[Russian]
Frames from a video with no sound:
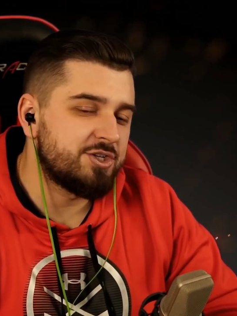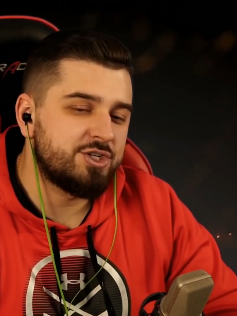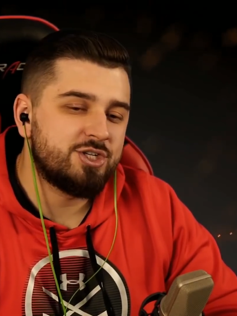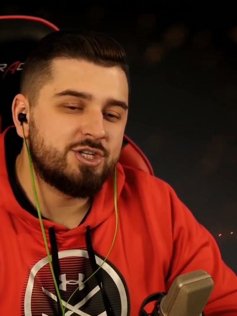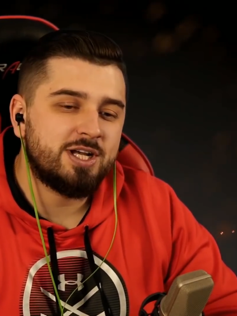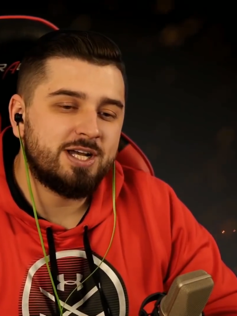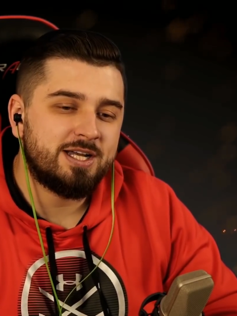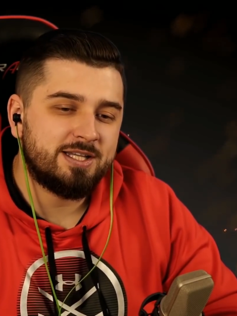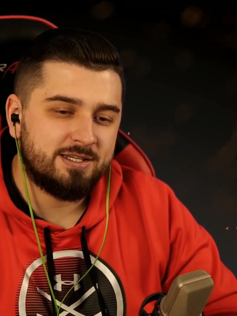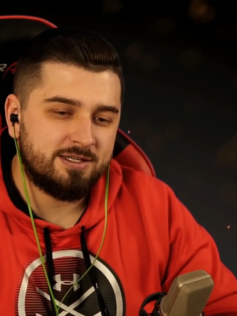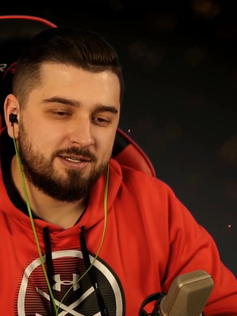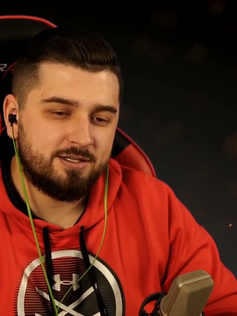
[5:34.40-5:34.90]

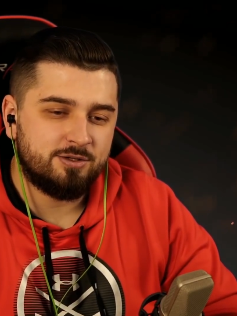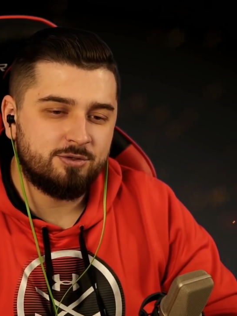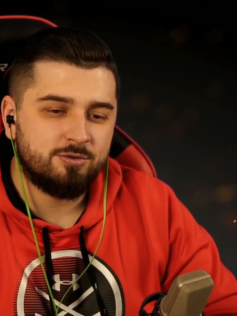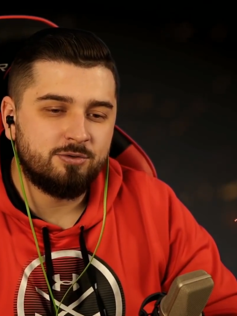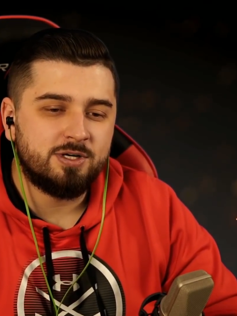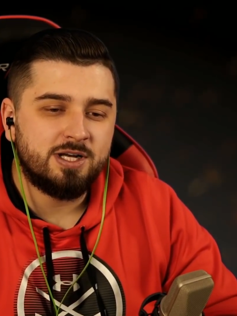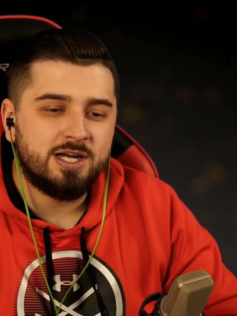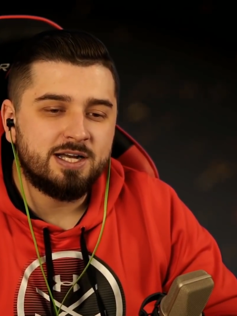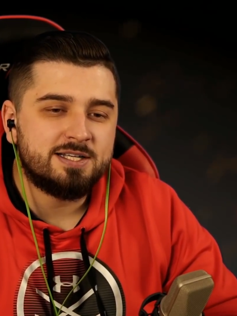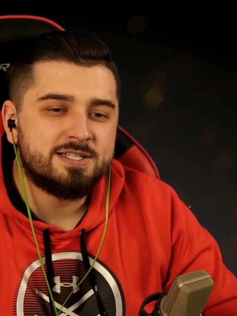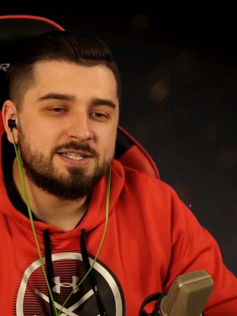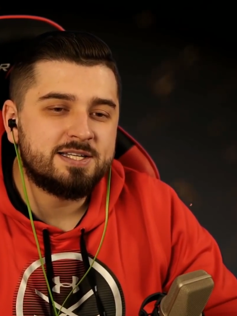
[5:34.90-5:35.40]
чата. Кто
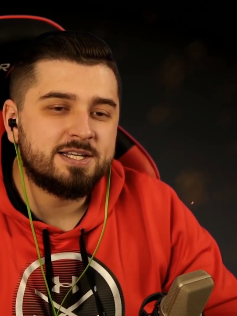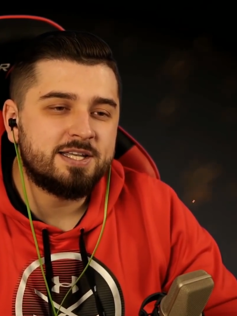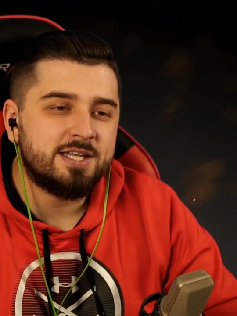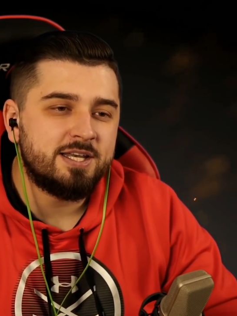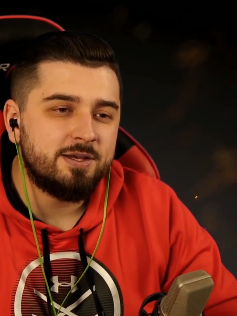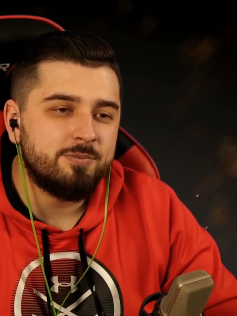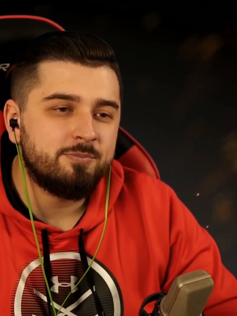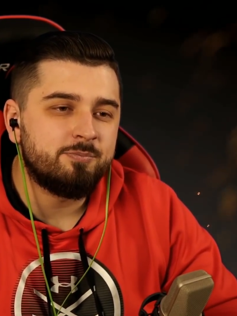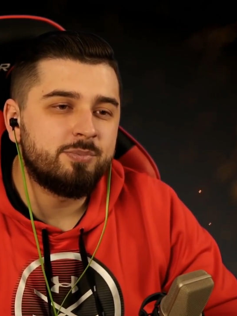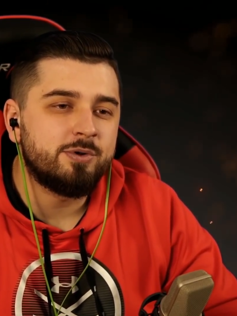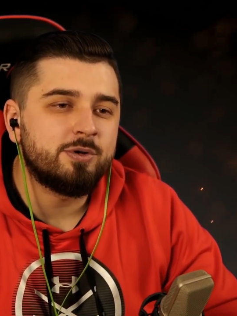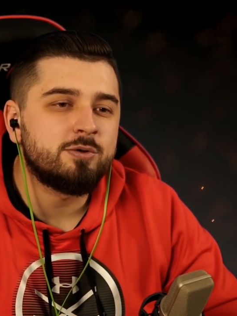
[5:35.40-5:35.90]
как
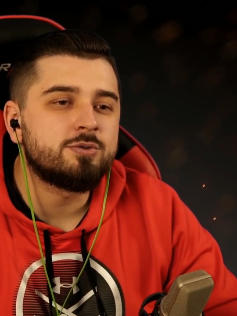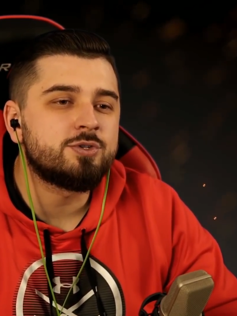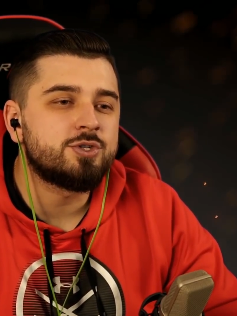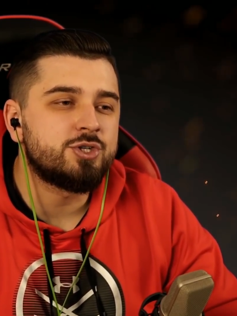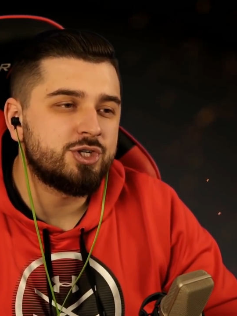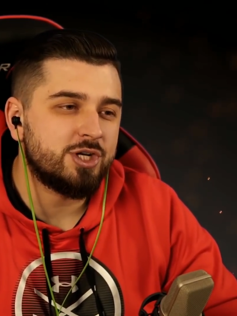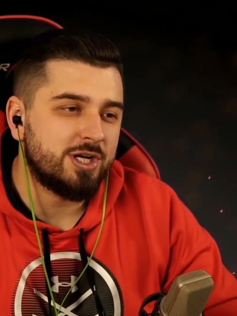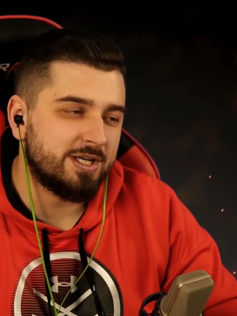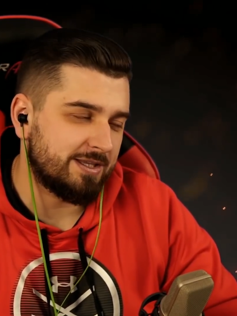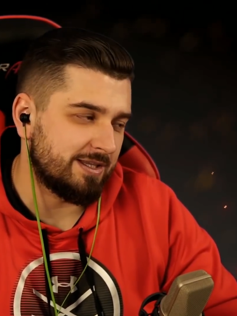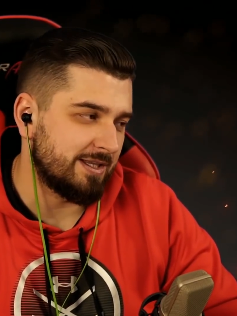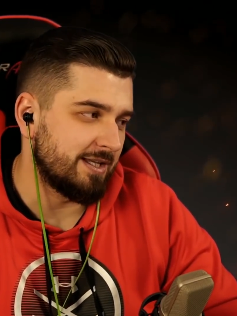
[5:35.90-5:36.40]
скрим плюс
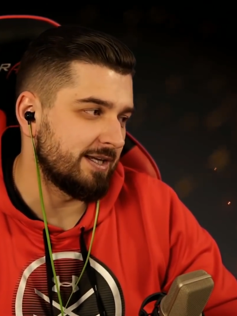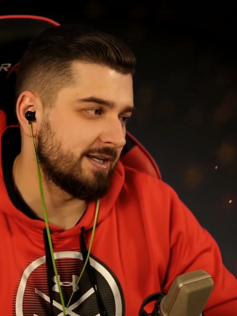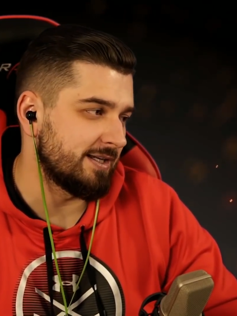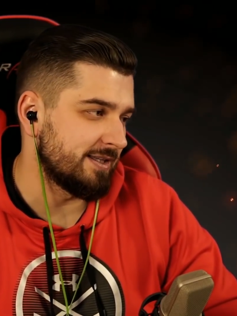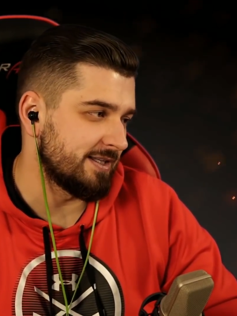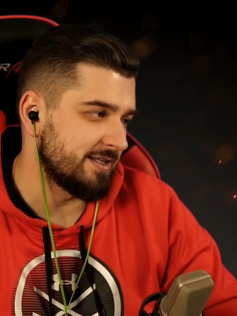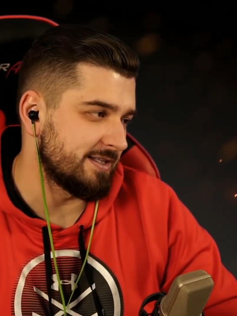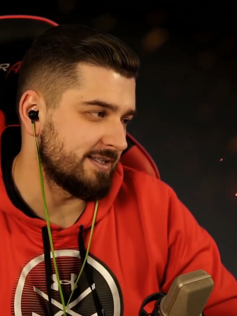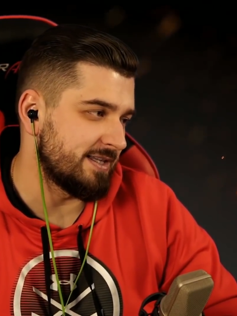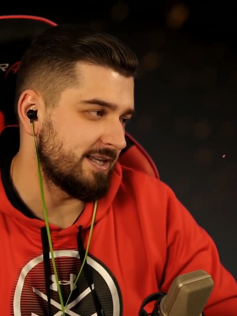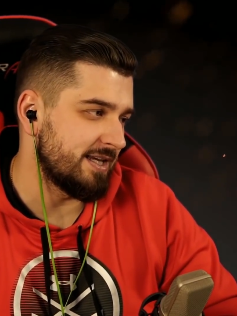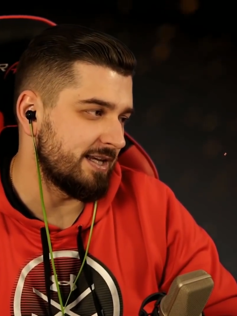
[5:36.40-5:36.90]
чат лайк
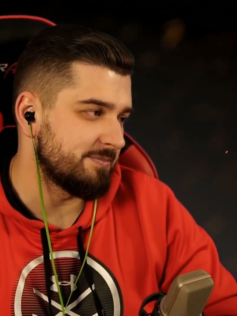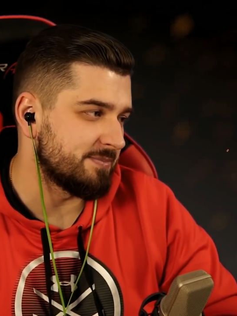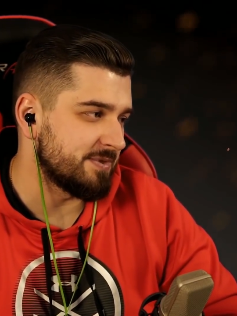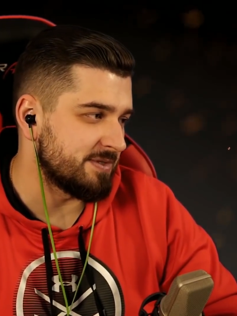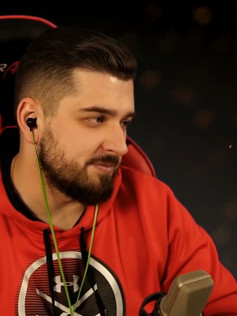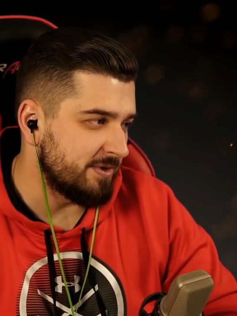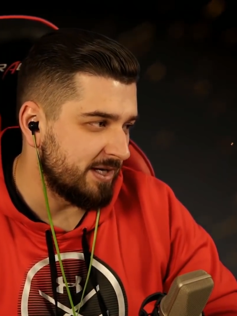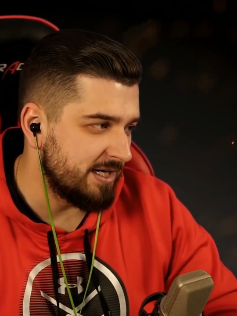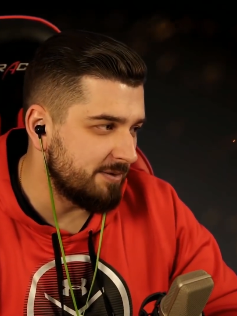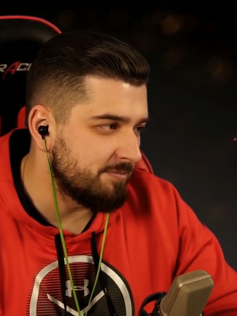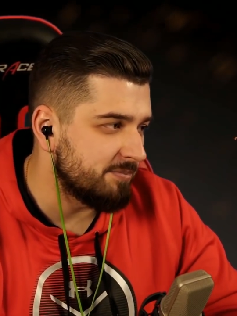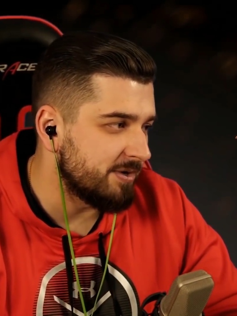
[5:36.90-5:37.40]
на стрим.
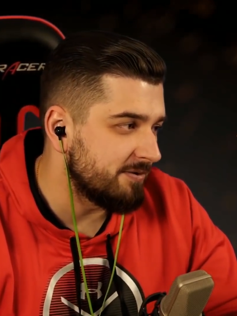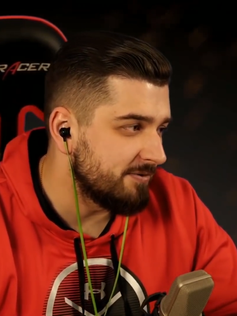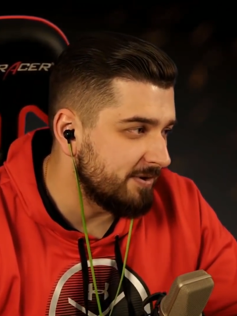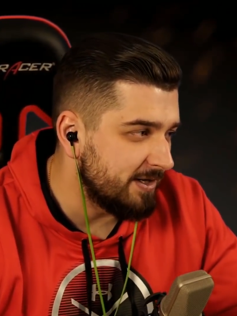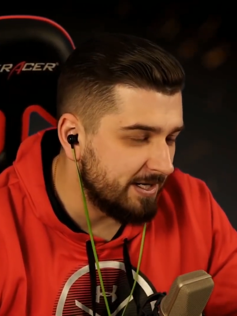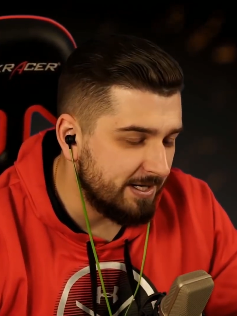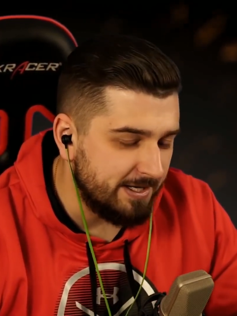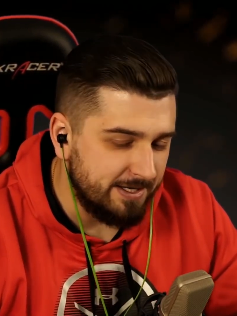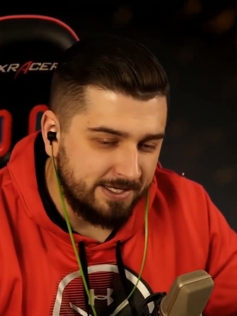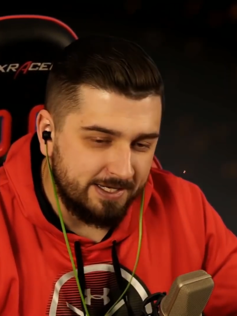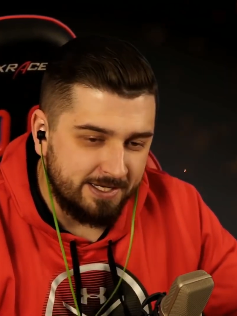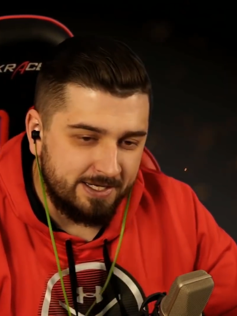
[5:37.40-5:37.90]
Смотри,
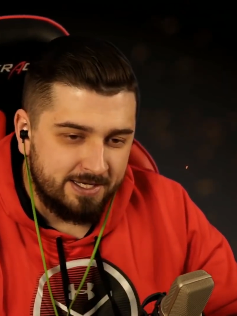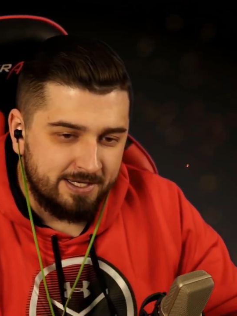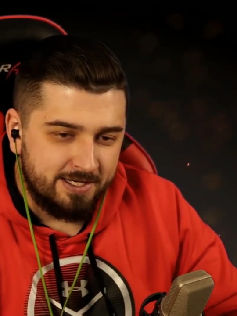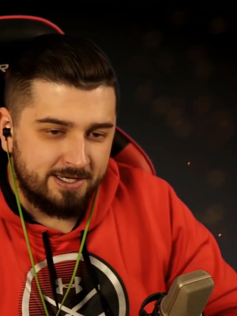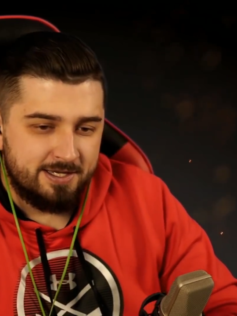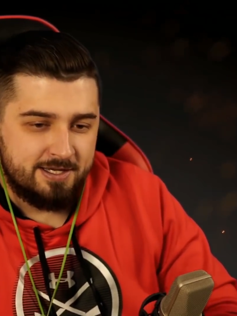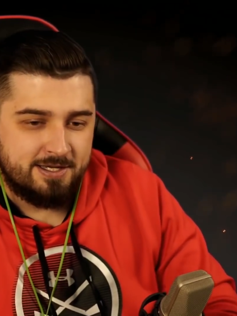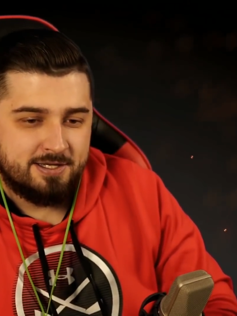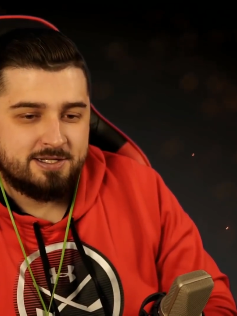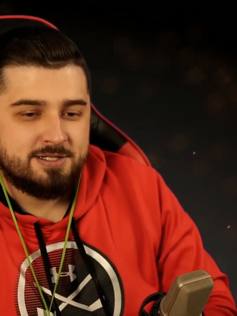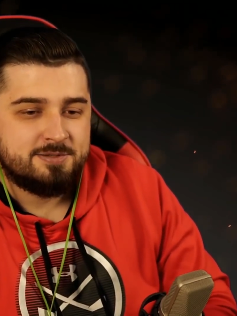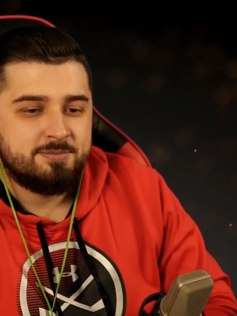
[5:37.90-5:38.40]
проверяй. Хм.
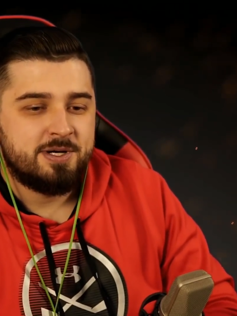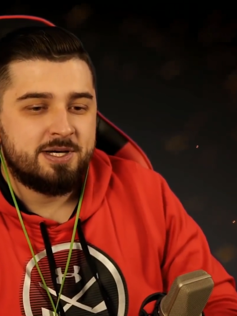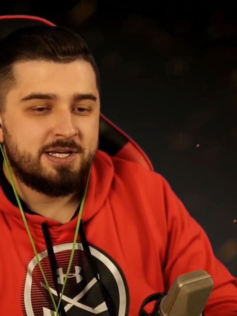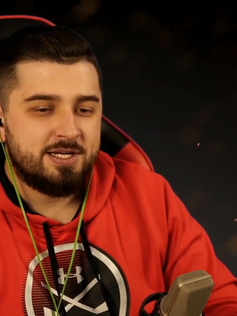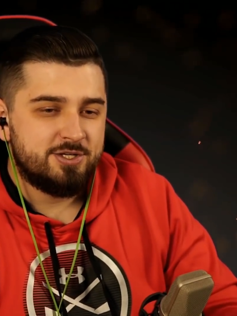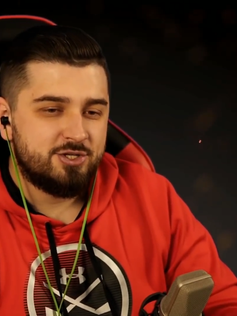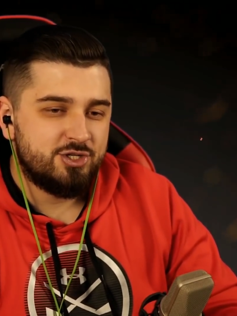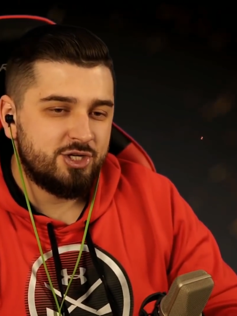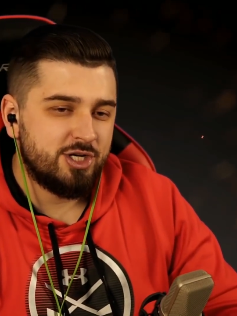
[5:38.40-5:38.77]
Смотри,